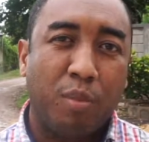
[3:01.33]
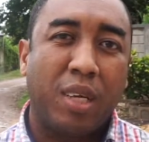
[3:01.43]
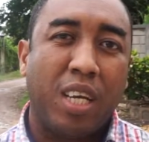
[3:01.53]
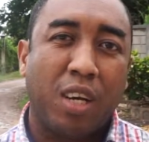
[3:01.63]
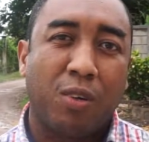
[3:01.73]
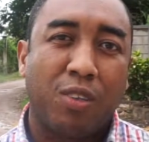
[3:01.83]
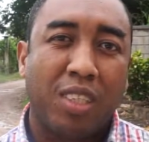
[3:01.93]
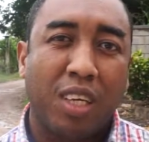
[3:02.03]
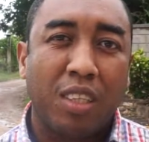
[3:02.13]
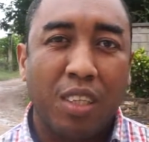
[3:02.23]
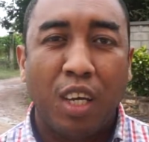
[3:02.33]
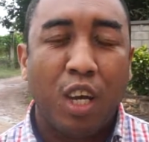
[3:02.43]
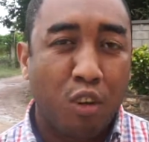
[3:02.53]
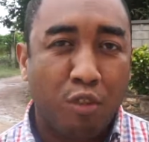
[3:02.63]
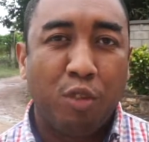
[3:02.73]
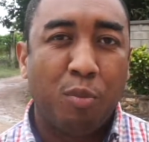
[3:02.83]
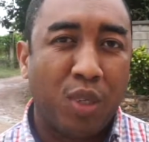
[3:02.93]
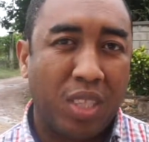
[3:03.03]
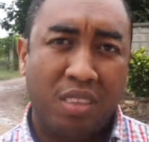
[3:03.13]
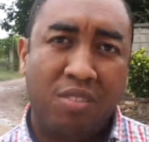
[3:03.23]
de manière consciente vous
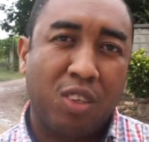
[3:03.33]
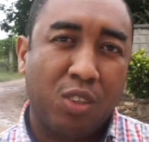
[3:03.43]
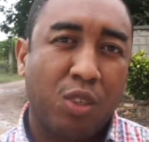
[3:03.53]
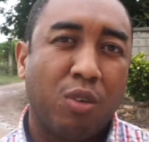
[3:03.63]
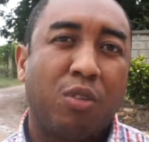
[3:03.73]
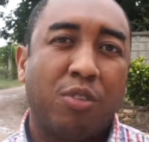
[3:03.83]
motive dans ce que vous